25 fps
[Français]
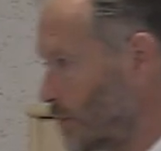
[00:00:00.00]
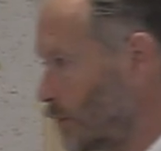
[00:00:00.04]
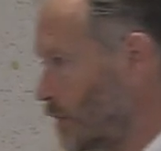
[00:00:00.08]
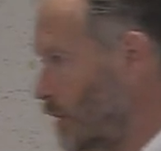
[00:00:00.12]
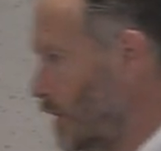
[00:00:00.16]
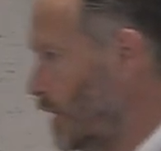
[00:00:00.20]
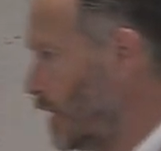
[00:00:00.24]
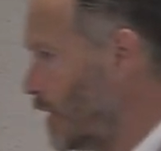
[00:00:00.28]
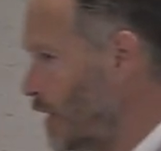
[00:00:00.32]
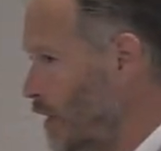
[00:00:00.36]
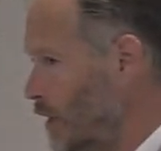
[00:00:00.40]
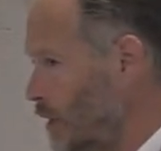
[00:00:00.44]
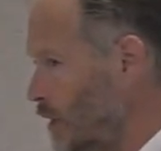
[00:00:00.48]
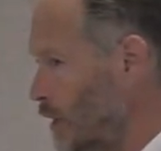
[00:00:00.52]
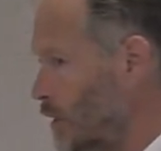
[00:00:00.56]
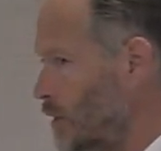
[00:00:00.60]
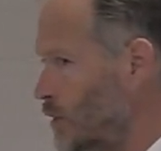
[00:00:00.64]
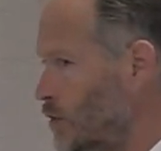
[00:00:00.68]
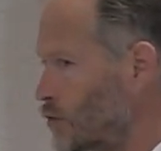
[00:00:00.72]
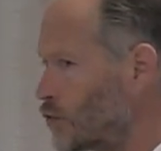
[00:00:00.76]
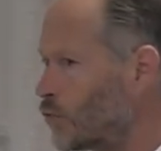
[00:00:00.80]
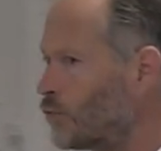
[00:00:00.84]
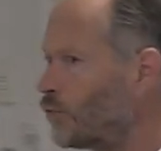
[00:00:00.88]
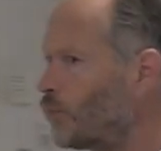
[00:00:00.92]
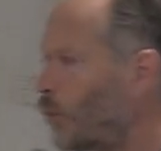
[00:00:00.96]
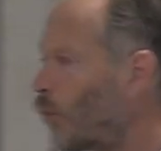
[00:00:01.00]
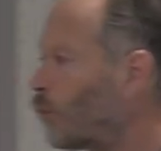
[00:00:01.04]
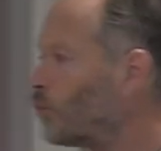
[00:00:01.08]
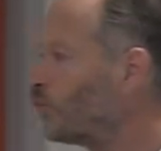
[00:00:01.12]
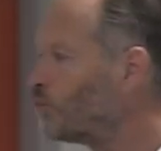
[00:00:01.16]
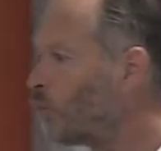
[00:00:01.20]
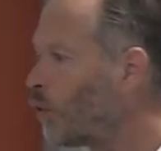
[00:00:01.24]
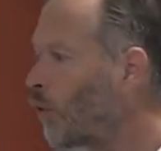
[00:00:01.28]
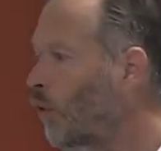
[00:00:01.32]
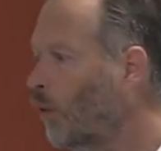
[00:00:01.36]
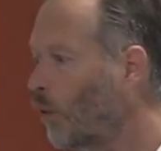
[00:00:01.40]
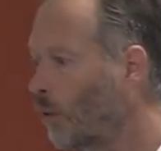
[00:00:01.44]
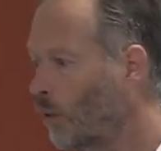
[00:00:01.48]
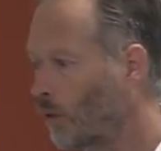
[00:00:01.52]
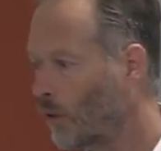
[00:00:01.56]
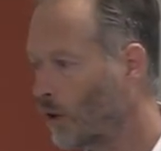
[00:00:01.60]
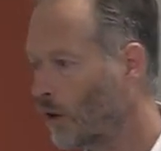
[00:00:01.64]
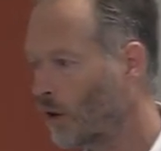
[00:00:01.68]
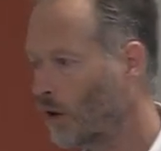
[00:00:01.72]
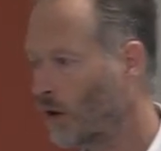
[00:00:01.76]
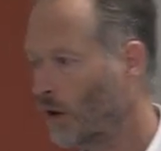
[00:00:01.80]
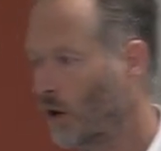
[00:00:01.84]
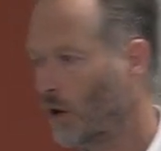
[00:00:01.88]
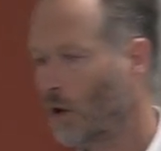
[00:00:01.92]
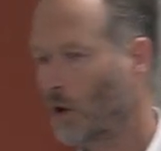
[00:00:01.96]
Anglais et ils sont pro
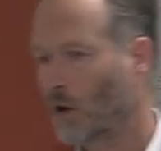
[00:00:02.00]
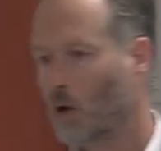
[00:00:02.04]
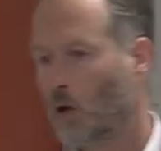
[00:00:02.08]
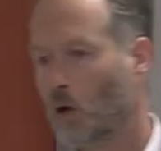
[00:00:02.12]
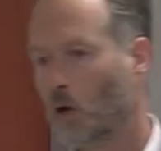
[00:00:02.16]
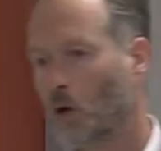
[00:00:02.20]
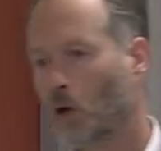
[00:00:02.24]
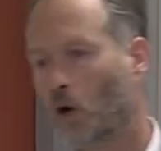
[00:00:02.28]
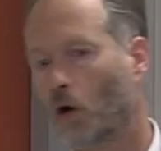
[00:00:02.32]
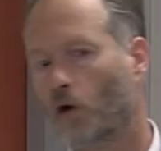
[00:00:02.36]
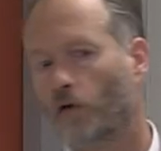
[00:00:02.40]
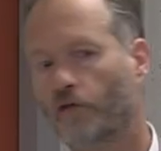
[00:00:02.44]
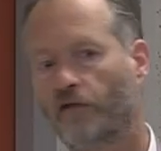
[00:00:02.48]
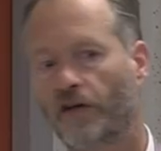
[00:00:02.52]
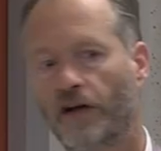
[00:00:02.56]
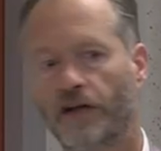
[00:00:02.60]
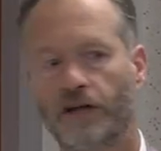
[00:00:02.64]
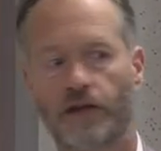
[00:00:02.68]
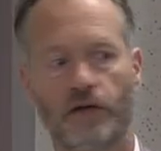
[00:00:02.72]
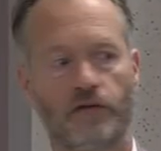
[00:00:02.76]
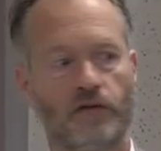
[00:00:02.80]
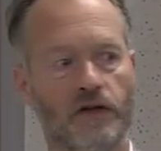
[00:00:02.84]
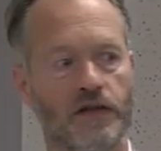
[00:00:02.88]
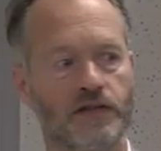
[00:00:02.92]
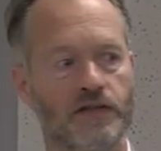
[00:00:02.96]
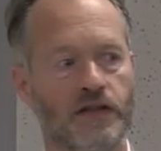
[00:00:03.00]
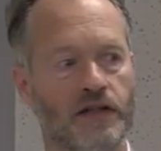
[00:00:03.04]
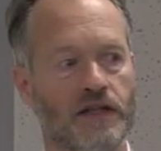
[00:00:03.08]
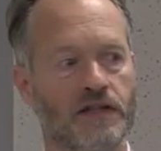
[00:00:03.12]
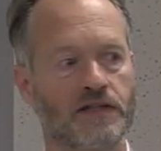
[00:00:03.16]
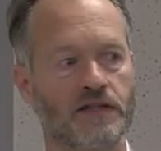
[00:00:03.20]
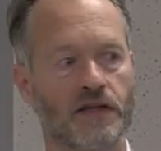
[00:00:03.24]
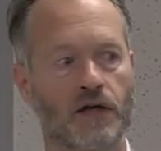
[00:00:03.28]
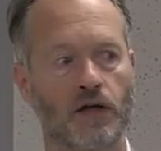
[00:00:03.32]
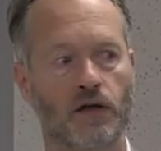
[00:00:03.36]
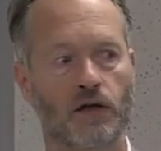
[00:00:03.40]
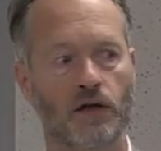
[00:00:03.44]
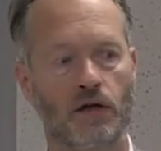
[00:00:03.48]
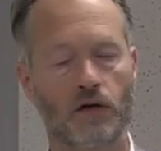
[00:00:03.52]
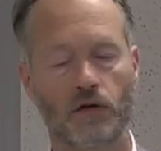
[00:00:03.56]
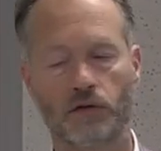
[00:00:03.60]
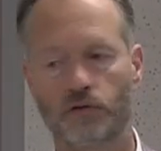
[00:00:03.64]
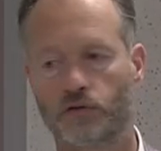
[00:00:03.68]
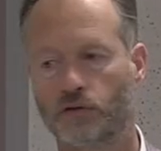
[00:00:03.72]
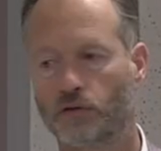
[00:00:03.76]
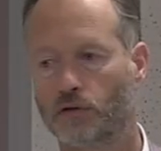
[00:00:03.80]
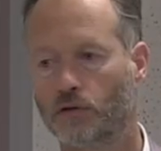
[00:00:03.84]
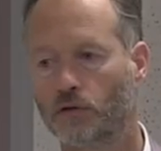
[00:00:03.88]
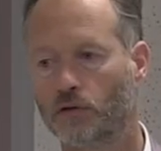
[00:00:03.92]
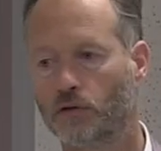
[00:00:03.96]
en fait, avant les années
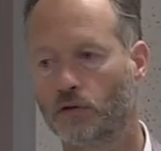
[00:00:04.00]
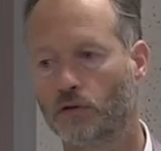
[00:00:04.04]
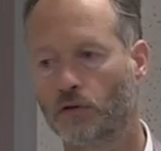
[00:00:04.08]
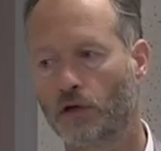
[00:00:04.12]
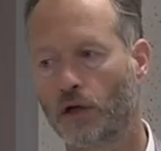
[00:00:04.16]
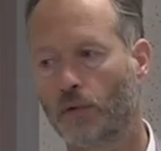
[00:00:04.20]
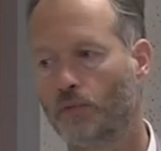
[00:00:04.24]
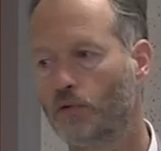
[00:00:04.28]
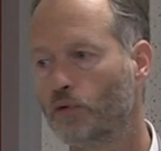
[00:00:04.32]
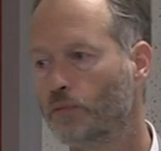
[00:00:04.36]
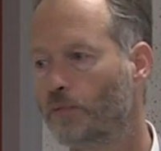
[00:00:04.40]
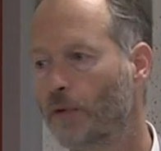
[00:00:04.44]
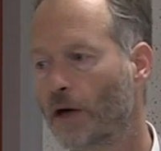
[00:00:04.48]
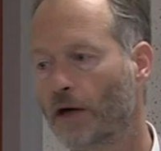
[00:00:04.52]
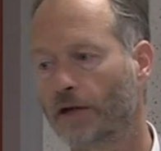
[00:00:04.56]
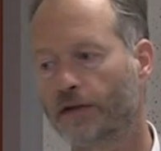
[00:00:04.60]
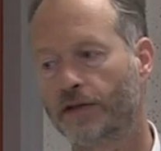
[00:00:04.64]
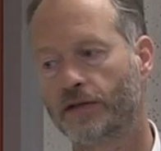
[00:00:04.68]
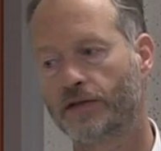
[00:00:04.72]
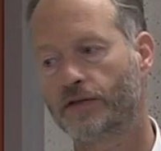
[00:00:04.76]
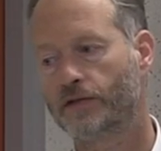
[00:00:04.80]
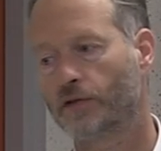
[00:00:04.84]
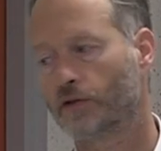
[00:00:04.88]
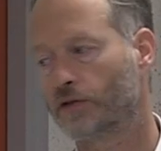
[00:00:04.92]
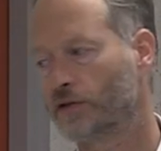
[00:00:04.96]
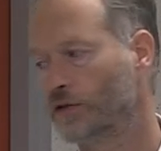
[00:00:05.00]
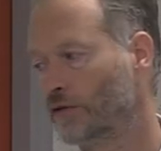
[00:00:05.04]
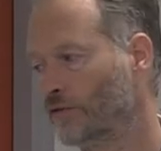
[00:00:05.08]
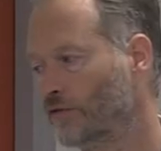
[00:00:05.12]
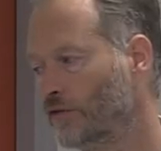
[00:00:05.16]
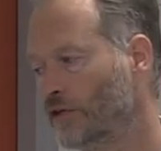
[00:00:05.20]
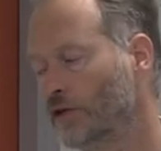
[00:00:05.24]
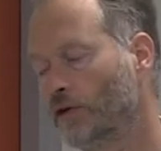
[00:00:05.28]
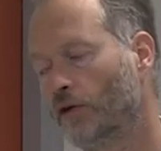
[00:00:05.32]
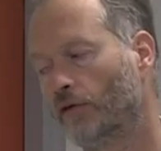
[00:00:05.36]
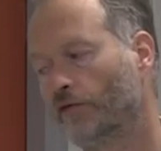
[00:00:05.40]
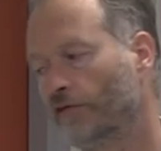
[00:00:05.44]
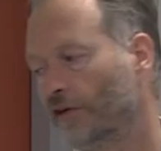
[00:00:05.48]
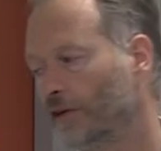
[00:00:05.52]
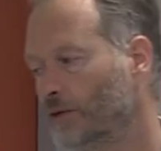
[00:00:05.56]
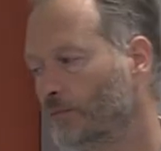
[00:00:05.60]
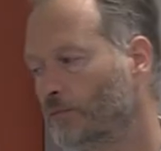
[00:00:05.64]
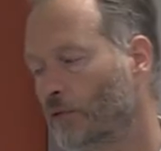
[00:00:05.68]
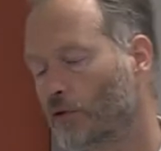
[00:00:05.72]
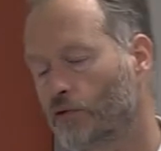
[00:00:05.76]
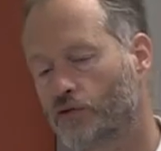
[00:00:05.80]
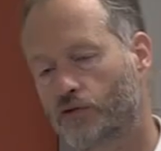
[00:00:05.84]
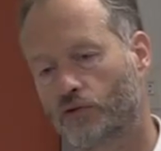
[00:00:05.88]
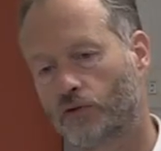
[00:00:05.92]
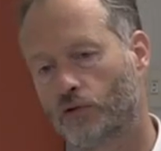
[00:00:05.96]
50, euh, la plupart des scientifiques en fait,
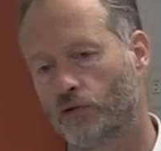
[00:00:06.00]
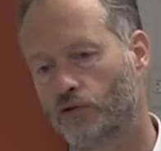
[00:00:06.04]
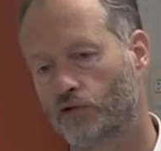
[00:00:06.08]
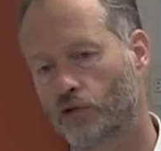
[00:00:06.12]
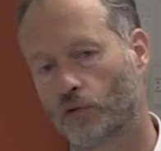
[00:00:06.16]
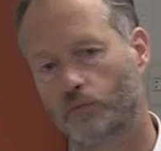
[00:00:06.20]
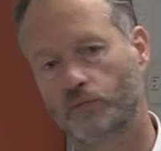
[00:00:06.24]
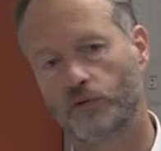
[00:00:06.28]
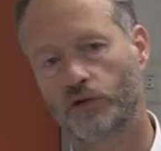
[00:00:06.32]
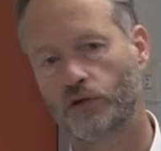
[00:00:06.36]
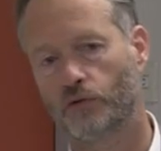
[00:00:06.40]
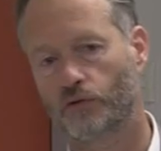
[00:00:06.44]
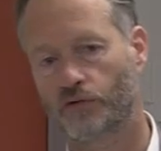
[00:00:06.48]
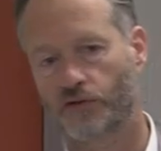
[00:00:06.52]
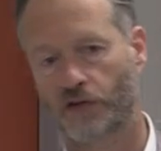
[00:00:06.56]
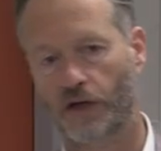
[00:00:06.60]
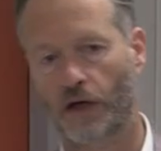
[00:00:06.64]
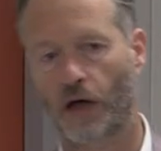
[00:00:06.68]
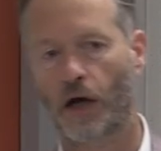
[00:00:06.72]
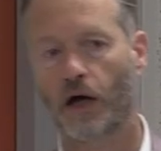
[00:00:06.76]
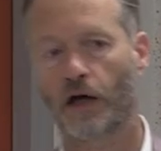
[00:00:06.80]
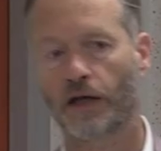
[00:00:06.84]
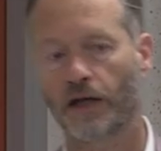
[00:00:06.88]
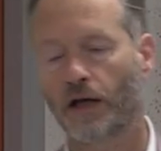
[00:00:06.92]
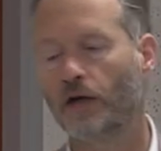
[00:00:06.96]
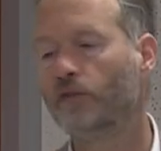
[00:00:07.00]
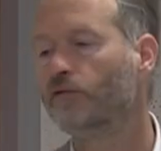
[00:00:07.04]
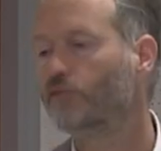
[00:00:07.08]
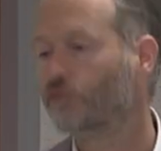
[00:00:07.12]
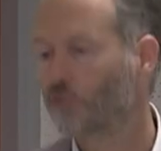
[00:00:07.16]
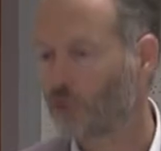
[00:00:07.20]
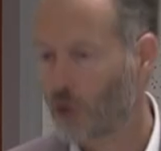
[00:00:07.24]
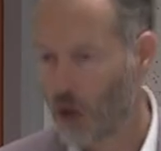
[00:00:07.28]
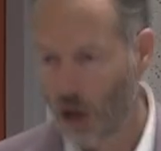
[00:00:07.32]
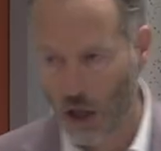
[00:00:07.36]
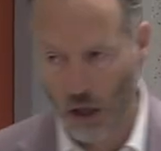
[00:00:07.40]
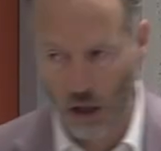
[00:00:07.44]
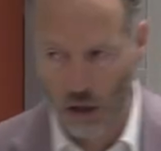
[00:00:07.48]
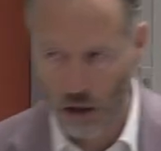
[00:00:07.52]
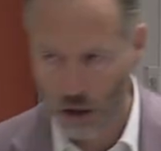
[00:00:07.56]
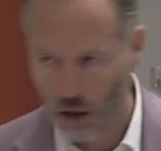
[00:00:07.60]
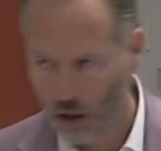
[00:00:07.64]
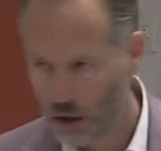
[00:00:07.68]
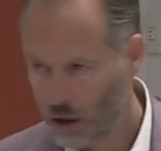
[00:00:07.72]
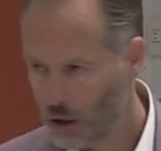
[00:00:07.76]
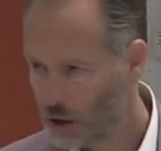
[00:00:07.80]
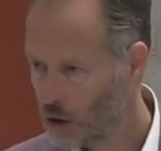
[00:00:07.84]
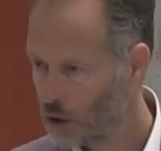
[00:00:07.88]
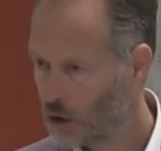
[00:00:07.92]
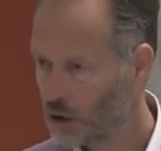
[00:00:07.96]
pensent que le champignon sert à rien, voire
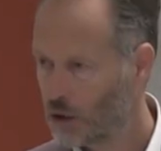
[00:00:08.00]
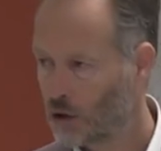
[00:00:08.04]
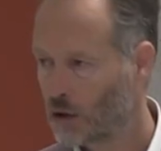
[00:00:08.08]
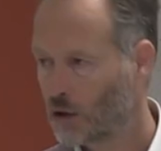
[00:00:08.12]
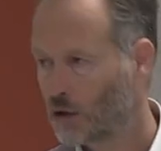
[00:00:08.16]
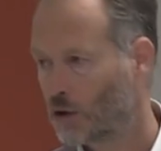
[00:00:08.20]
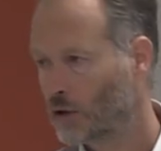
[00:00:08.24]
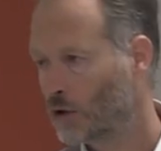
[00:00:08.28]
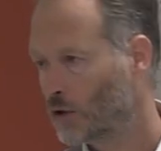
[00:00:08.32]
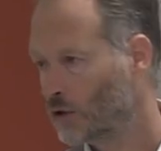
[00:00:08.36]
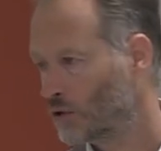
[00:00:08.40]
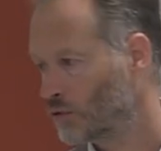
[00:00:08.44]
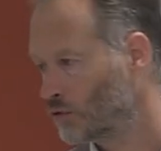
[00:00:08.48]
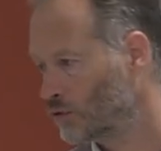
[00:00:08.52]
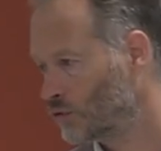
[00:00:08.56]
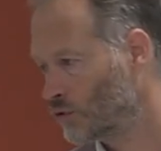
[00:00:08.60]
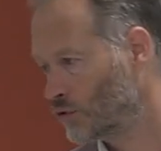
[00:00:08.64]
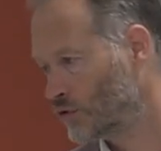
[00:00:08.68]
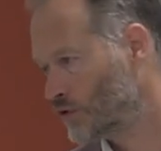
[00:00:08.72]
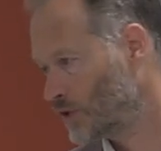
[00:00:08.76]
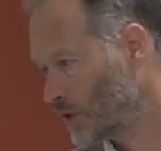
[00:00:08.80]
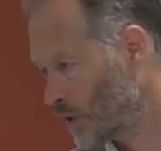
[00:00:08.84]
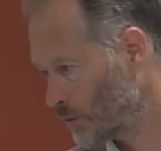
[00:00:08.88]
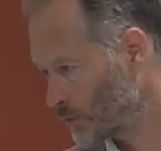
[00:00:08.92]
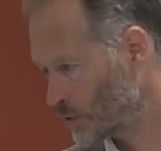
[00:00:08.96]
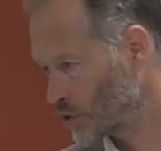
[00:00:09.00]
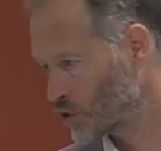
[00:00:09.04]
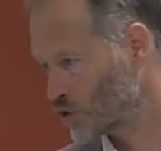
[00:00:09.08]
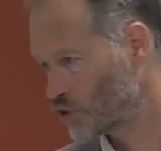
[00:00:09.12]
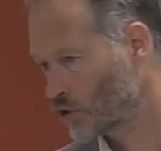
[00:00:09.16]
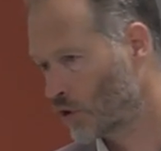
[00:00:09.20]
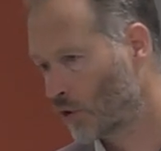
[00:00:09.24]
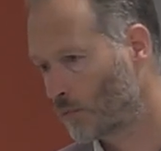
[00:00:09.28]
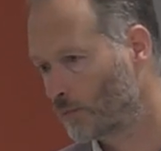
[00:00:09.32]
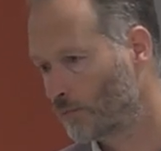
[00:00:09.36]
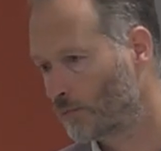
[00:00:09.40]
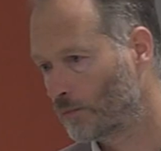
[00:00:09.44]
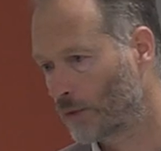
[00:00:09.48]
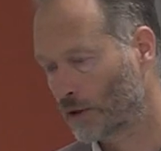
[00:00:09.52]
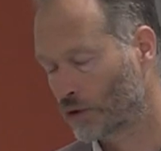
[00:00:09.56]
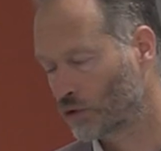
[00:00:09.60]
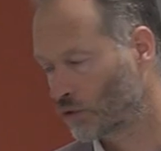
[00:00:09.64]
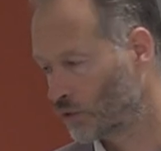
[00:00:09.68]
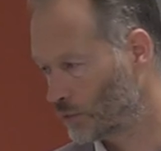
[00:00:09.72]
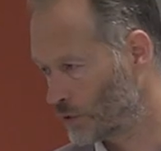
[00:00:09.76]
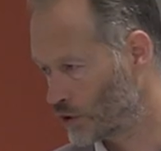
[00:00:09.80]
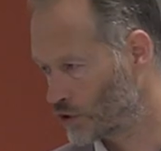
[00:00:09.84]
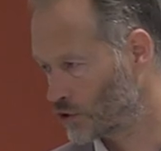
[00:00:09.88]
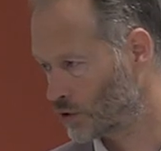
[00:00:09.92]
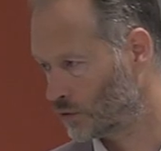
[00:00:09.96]
que c'est un méchant, pas
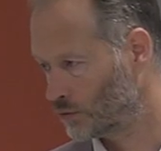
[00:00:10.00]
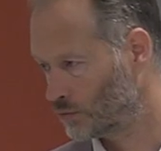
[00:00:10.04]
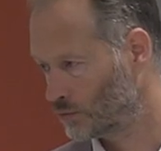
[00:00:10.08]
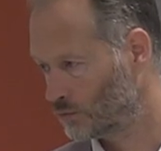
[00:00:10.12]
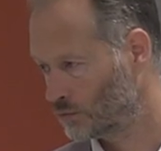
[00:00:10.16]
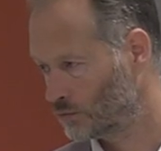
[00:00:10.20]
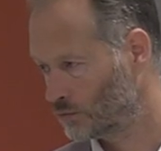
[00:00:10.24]
trop méchant.